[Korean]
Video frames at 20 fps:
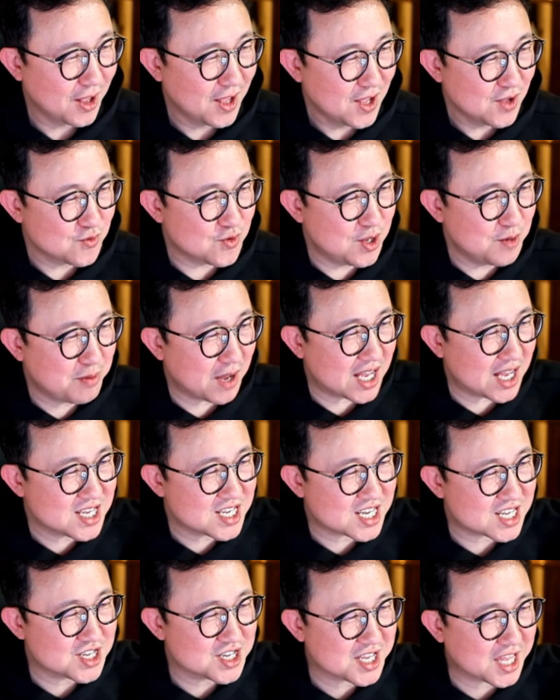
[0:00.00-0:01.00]
위반
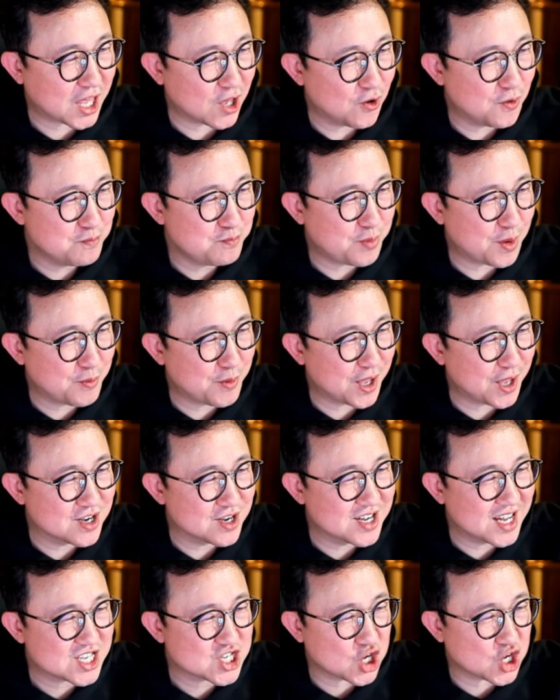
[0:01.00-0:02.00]
시는 계엄법에
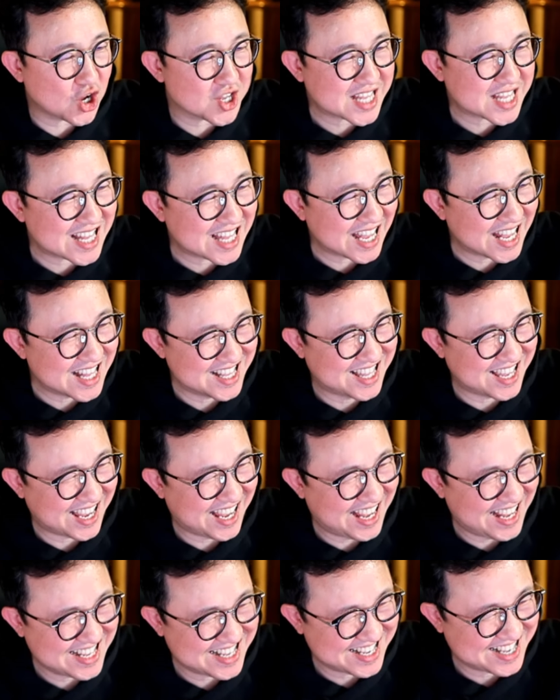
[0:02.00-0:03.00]
의해
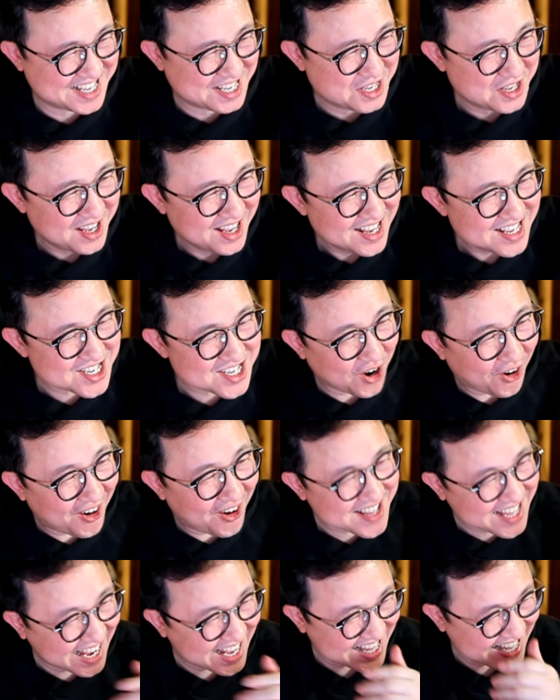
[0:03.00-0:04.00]
처단한다.
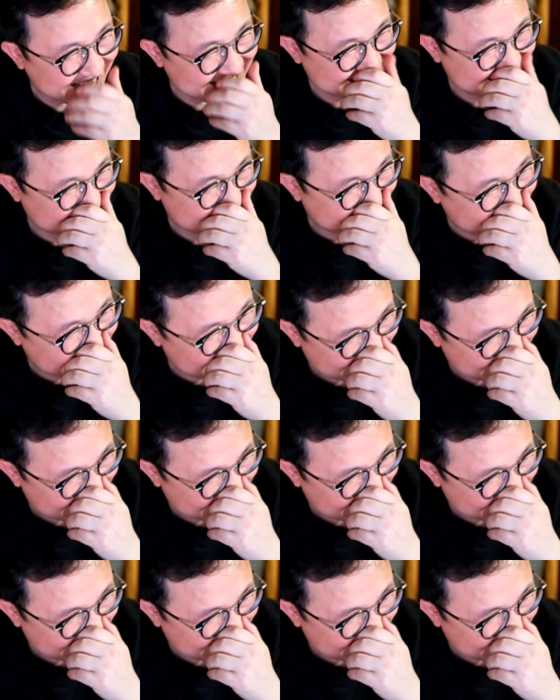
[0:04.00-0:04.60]
처단한다.